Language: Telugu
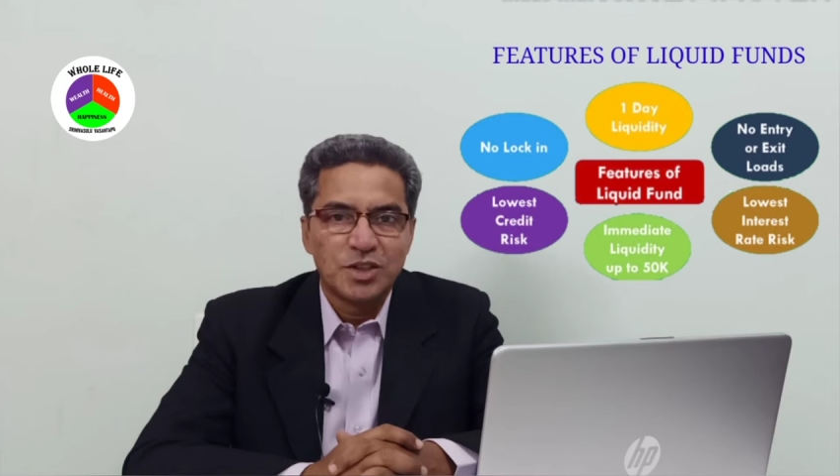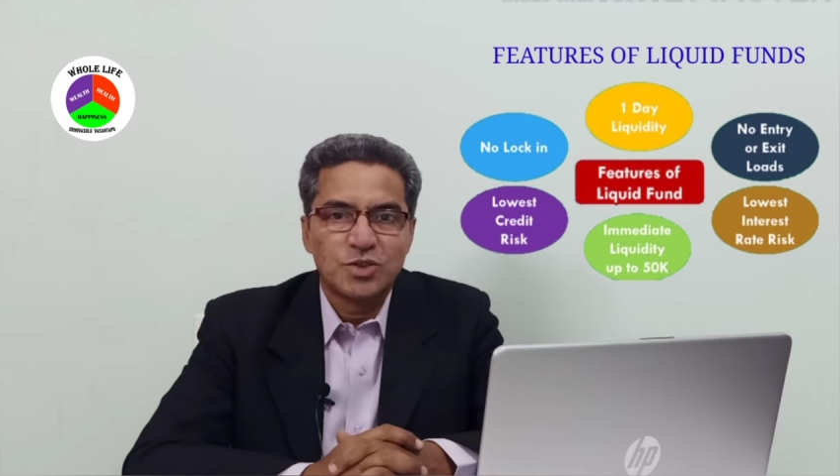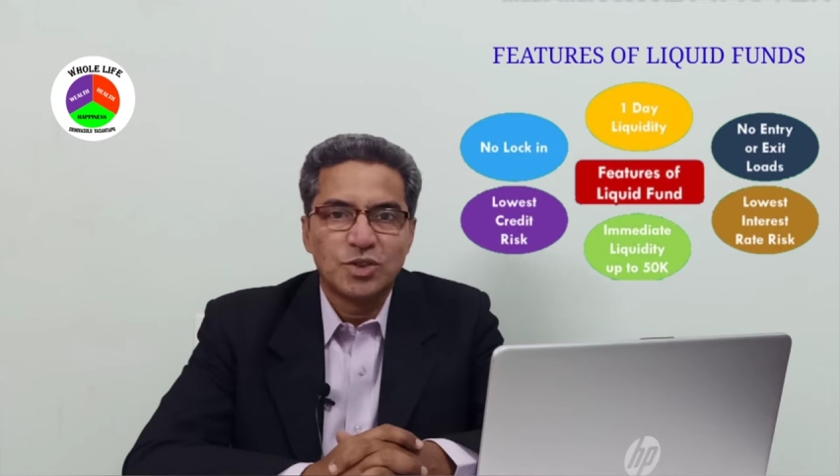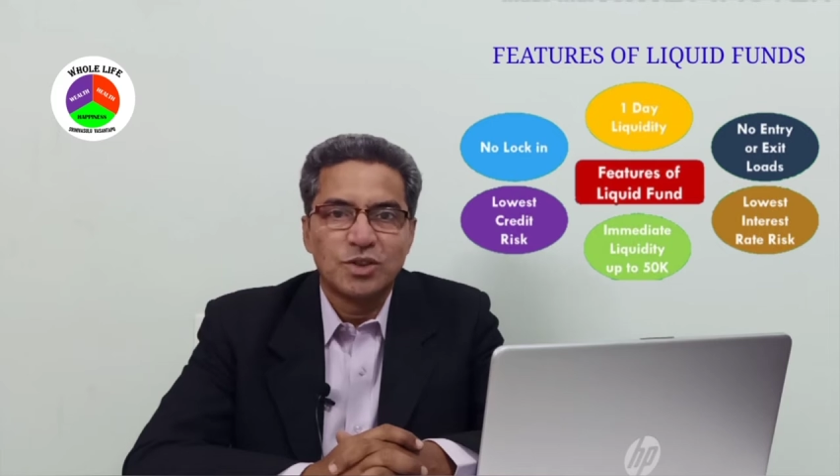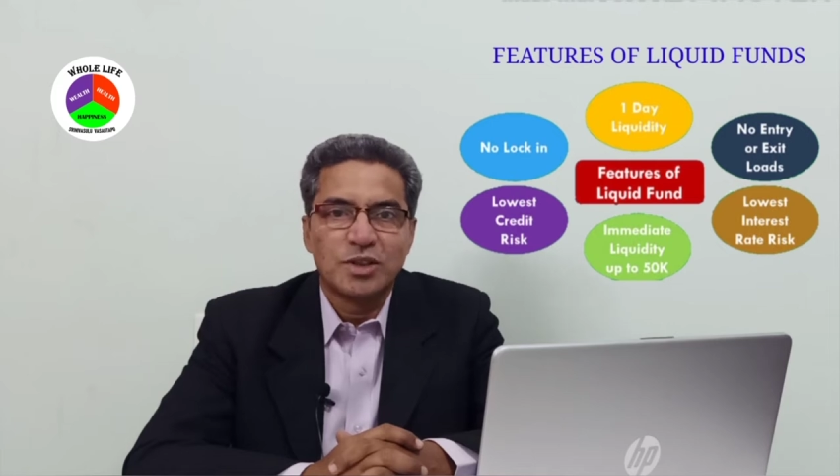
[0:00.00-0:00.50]

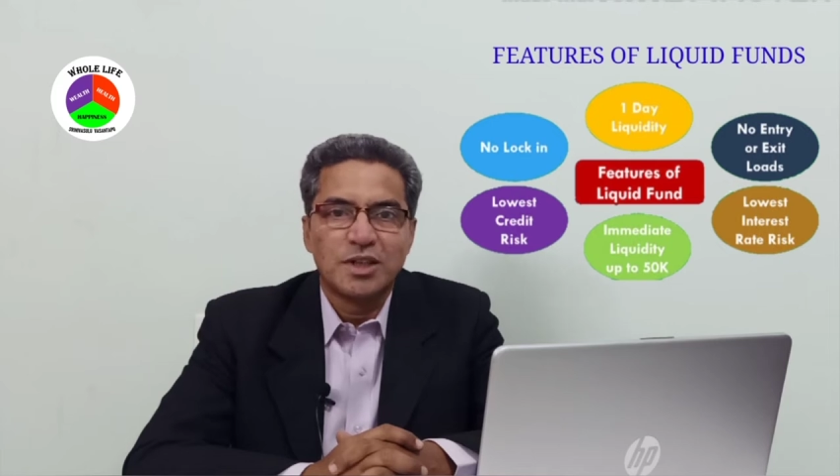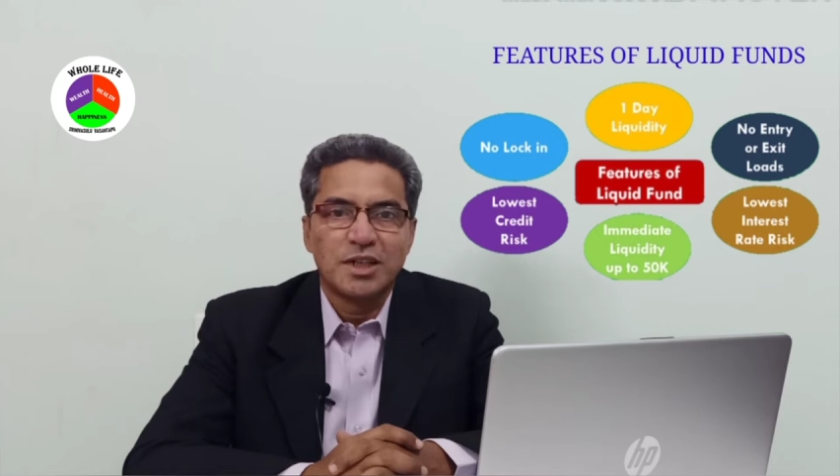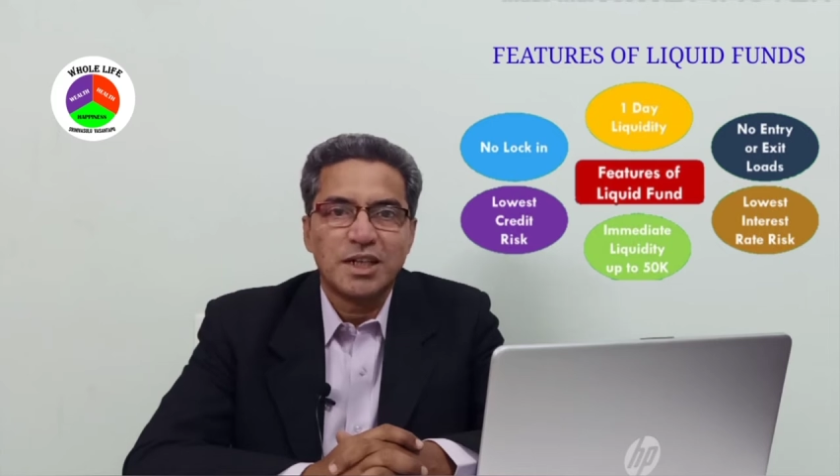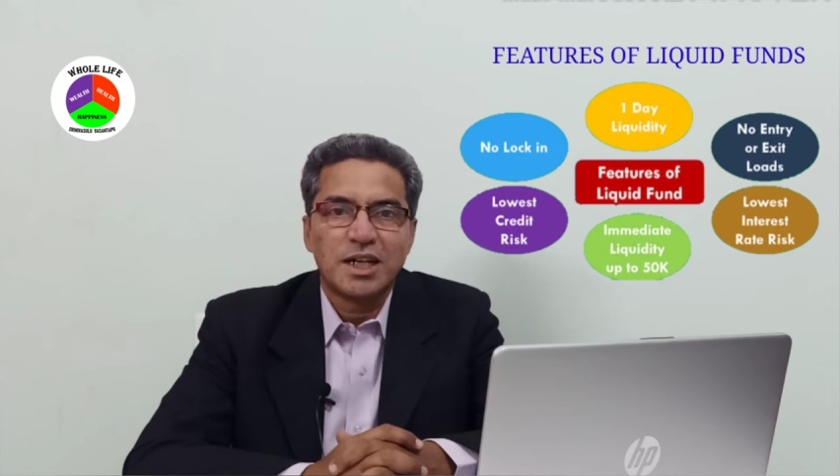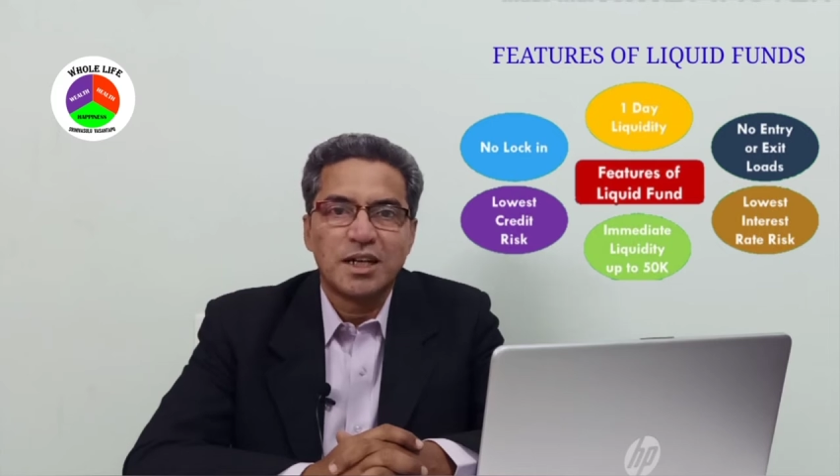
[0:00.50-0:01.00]
సో
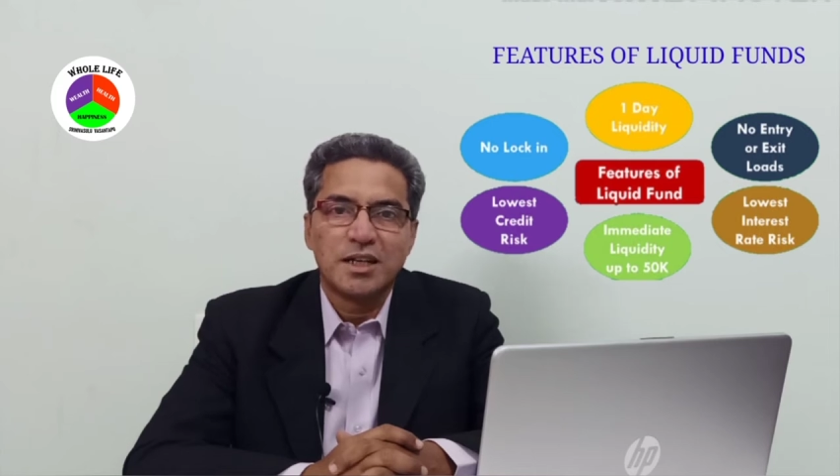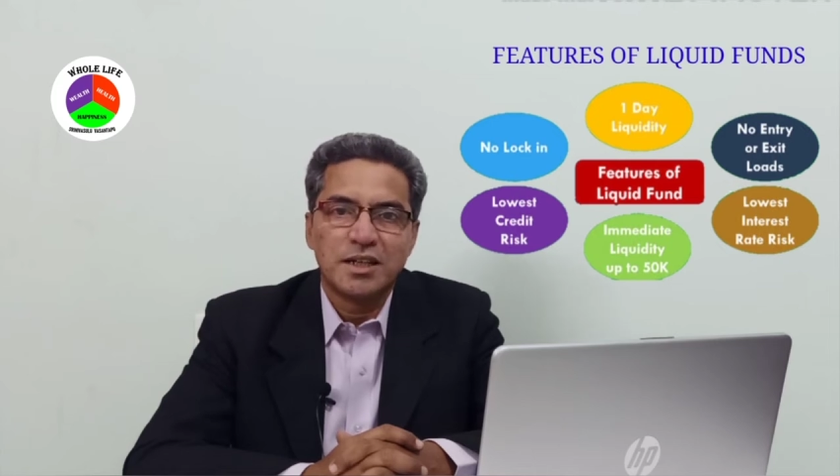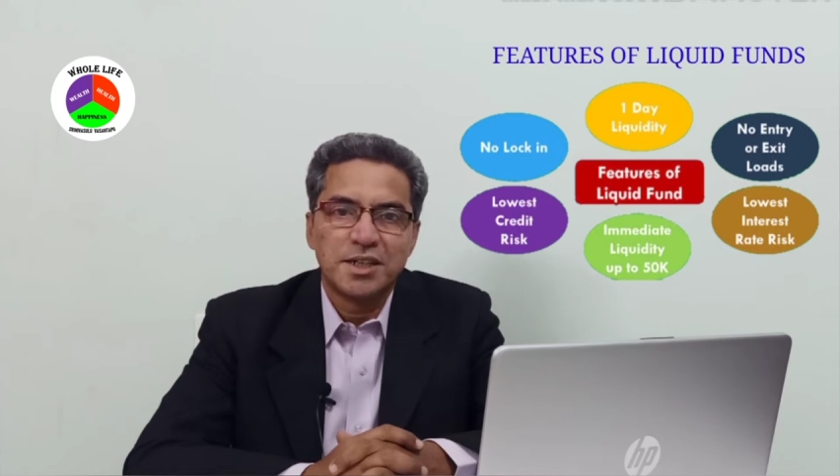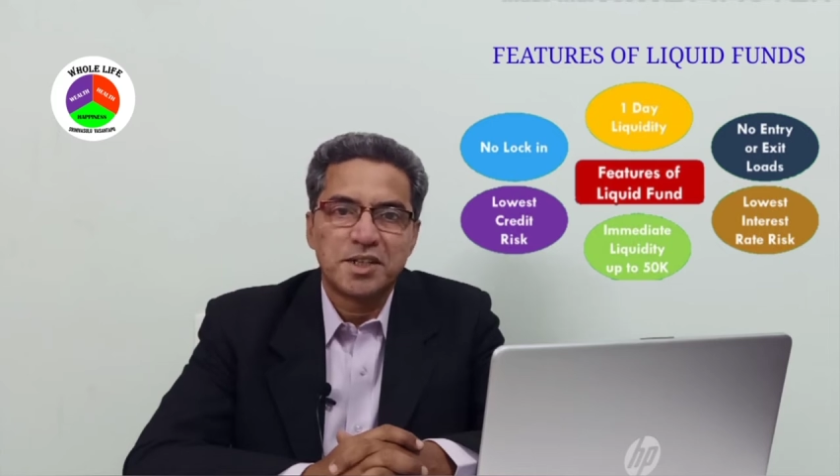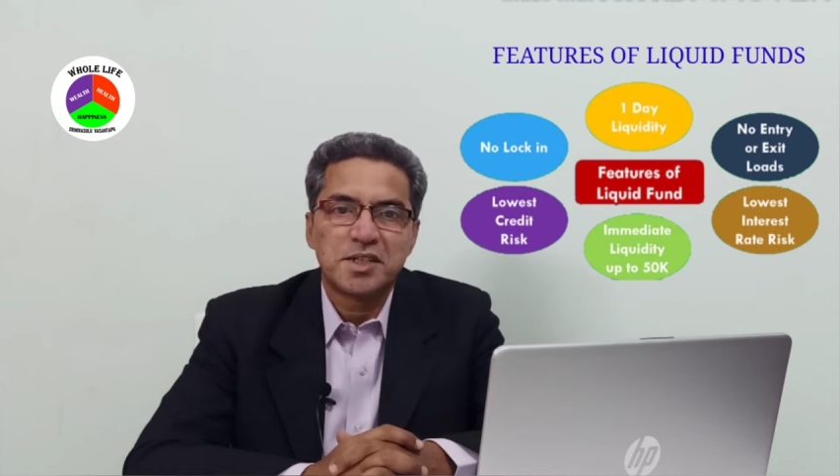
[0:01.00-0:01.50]
అంటే అలా
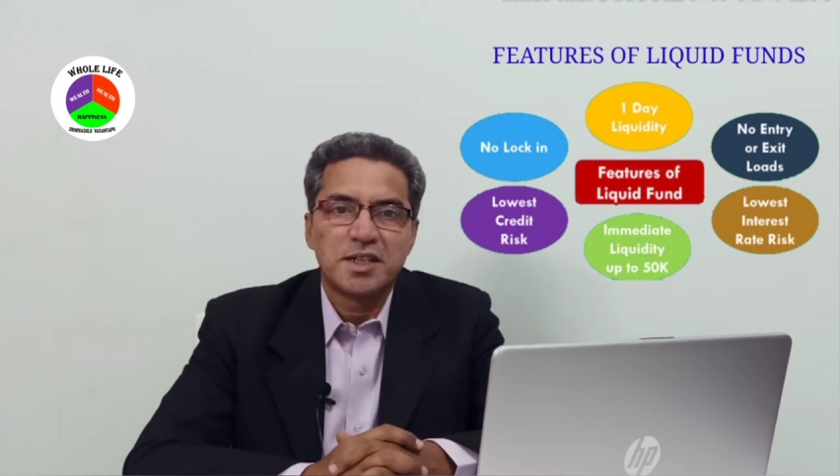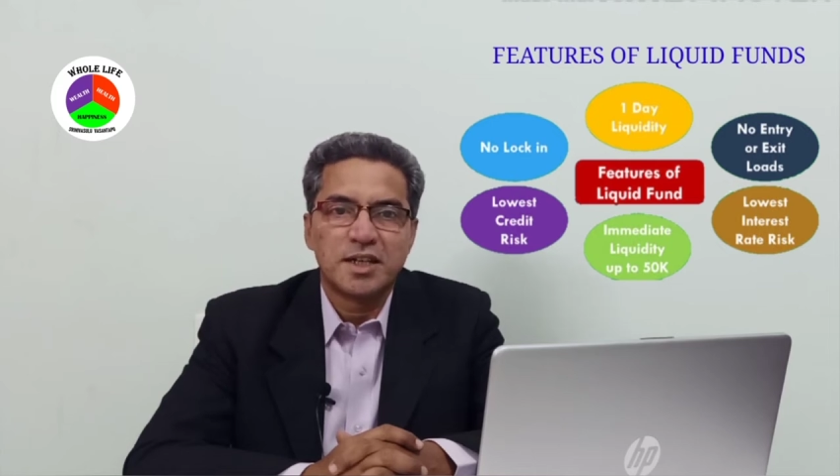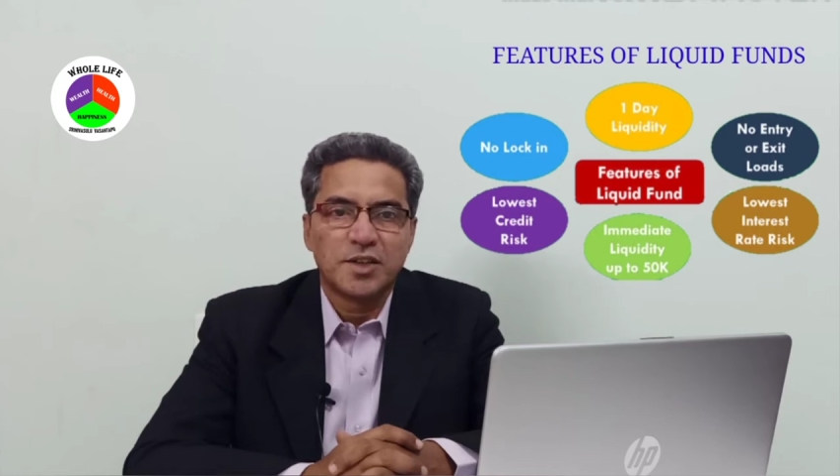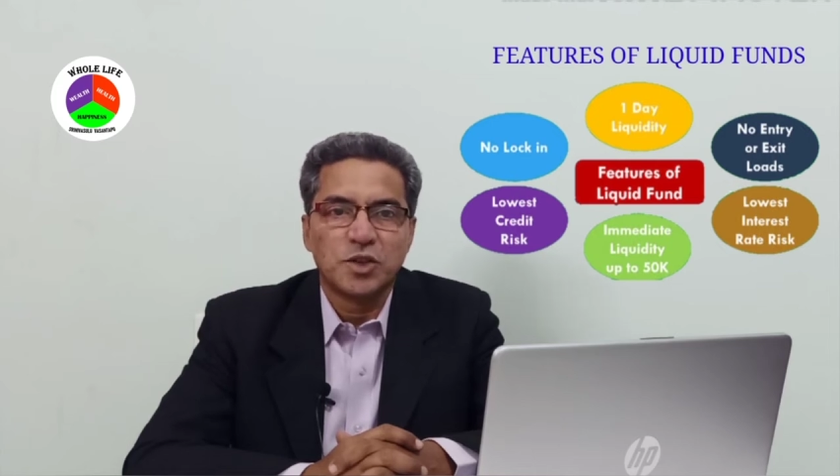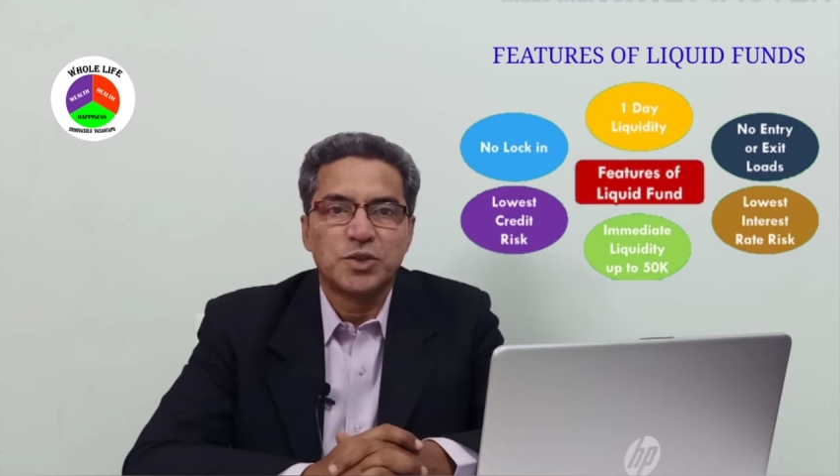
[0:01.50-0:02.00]
ఇంట్రెస్ట్
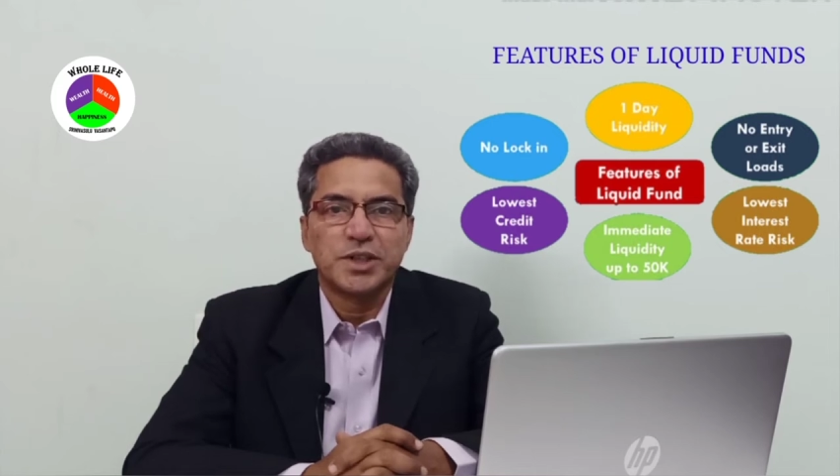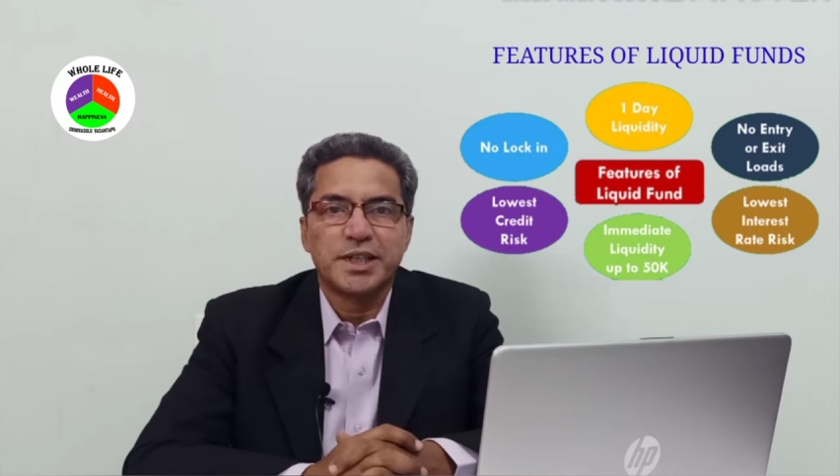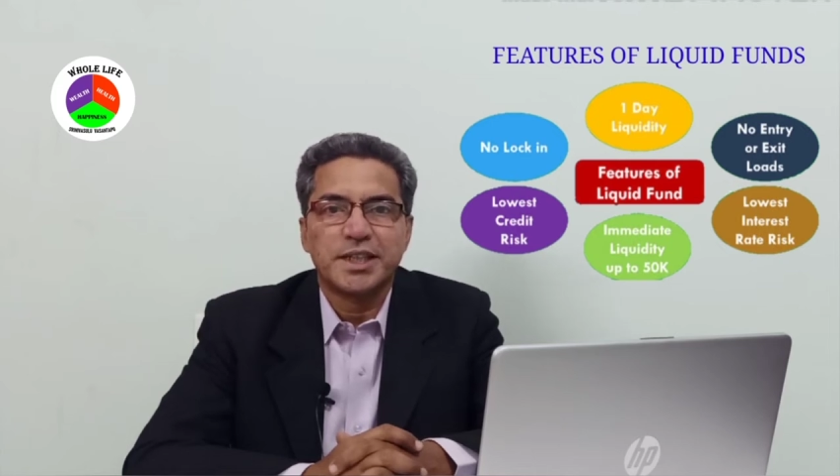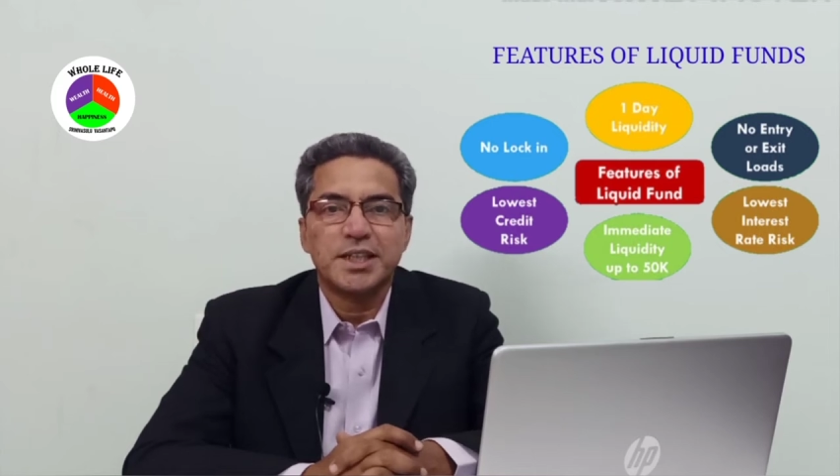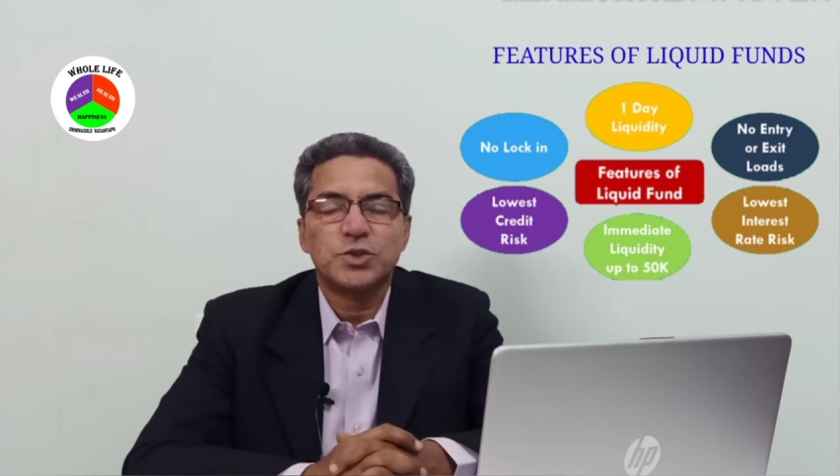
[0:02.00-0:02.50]
రేట్లు
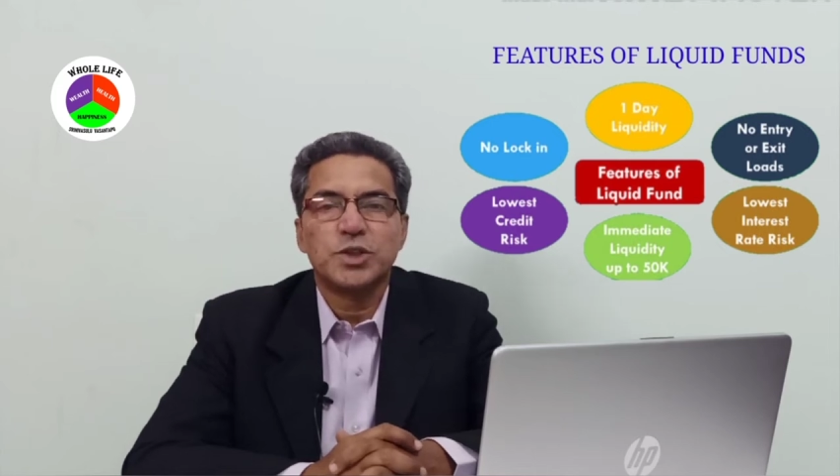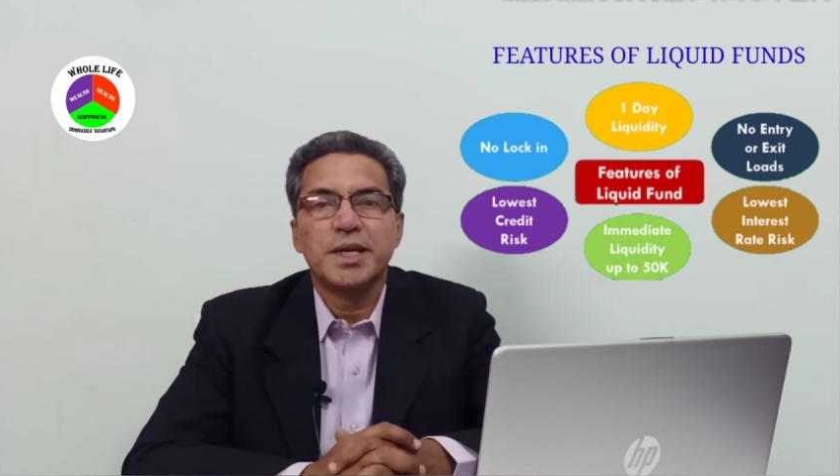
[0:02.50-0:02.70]
తగ్గుతున్నాయి కదా సో